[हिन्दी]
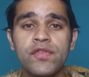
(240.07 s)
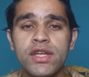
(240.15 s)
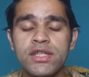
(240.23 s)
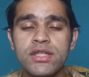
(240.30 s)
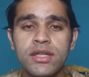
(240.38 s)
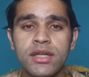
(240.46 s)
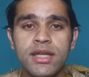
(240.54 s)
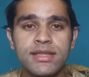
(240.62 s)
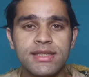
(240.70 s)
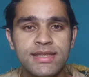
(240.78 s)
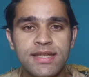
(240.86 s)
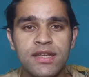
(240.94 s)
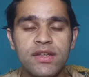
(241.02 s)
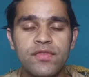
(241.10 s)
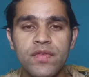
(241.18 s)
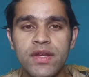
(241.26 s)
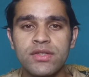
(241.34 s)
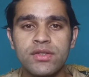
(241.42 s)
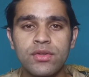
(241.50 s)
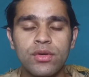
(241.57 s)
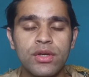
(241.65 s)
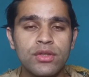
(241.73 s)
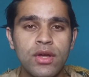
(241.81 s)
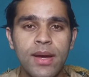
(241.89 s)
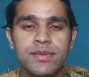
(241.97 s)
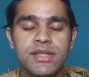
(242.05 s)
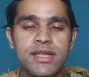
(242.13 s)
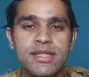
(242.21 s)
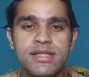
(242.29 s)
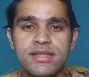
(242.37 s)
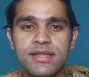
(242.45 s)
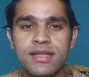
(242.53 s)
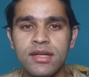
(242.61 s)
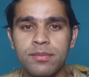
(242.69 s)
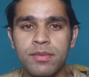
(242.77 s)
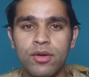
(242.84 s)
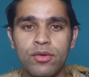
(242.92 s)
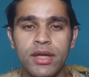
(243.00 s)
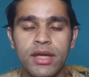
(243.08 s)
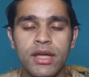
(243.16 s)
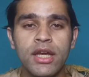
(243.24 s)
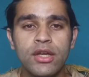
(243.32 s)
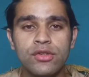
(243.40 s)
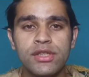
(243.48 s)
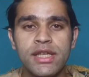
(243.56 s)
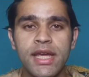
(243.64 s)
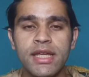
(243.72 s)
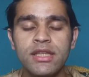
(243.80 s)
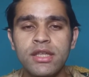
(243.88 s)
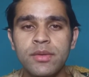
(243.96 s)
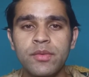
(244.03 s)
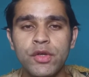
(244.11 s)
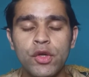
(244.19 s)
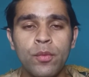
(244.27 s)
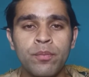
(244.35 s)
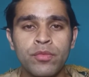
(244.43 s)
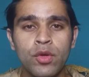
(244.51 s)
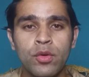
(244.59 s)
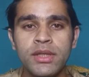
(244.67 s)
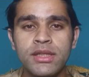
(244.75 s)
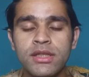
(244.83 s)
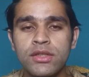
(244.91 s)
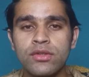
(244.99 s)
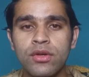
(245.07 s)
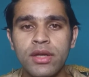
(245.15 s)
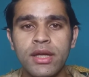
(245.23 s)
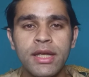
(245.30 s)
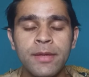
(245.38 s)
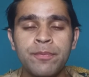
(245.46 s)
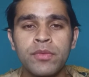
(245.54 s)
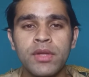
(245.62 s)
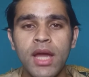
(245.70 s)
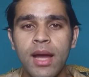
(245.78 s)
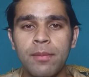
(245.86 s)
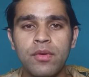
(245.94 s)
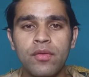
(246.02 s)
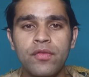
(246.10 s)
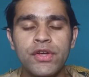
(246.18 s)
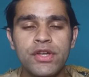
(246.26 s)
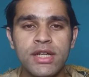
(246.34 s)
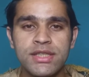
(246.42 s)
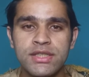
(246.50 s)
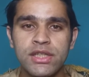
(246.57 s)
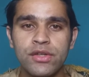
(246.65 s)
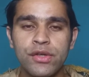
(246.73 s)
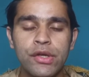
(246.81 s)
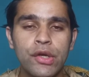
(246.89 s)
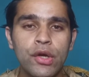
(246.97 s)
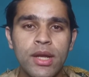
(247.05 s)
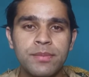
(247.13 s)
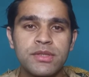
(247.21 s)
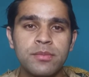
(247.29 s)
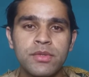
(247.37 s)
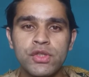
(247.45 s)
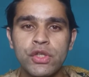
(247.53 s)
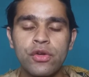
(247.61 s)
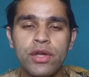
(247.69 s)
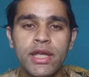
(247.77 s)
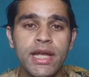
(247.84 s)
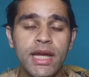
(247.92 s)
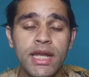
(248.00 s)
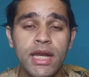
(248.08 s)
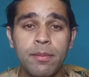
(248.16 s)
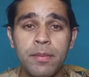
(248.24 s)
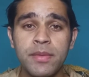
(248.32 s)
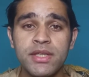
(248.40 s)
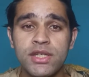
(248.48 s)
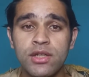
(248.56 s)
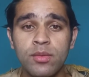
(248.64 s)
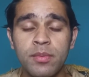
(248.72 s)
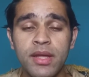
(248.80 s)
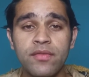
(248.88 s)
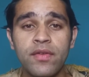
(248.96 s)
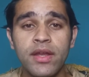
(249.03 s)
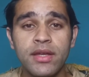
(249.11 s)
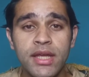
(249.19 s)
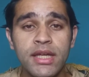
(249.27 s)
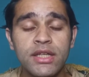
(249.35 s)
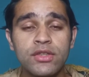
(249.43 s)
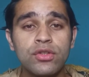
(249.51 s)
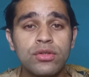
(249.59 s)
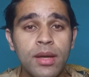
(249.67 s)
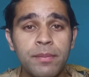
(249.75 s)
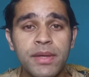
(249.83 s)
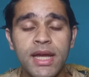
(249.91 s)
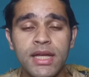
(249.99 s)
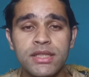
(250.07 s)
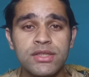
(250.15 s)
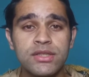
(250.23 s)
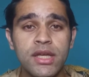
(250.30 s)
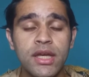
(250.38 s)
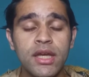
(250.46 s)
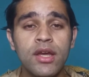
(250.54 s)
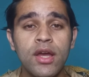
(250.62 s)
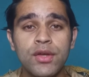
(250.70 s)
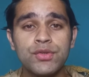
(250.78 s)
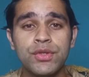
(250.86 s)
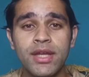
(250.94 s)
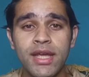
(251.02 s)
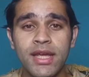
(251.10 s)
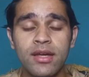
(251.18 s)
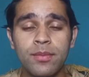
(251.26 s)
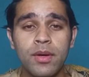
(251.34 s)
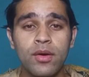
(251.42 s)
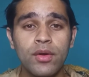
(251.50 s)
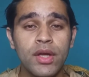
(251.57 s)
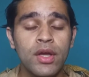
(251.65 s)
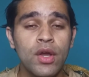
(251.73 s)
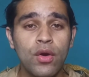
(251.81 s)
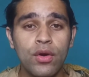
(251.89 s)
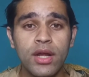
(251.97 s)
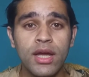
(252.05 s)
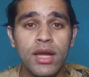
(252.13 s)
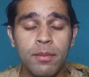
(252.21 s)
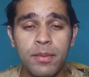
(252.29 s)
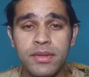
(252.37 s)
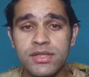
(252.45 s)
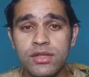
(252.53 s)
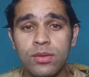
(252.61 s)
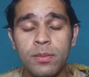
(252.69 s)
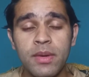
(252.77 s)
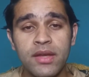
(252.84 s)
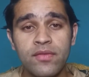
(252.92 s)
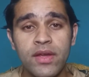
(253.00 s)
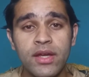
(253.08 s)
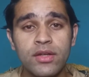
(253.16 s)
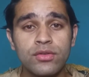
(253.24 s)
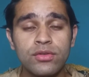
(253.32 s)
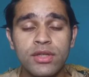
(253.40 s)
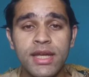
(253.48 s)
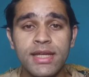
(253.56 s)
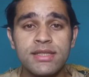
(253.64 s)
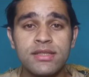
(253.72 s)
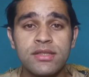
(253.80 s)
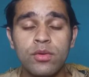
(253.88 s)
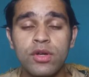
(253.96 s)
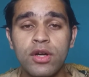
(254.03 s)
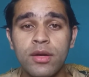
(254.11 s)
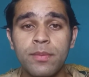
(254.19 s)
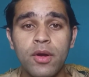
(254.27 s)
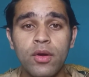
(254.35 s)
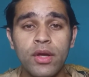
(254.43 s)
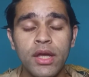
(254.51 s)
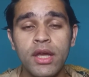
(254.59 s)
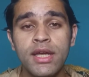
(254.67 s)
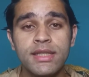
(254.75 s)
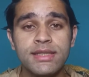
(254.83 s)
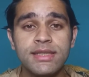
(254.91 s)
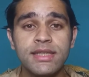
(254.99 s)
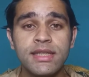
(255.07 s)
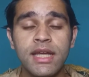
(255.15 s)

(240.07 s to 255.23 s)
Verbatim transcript: उसको रिफ्रेश करना है जैसे रिफ्रेश करोगे तो आप सारी चीज़ें कर पाओगे तो यही थी वीडियो उम्मीद करता हूँ कि आपको वीडियो अच्छी लगेगी और आप समझ चुके होंगे कि अगर आप अपने चैनल को वेरीफाई नहीं करते हो तो आप क्या चीज़ें हैं जो नहीं कर पाओगे और अगर आप अपने चैनल को वेरीफाई कर दो तो क्या चीज़ें वो कर पाओगे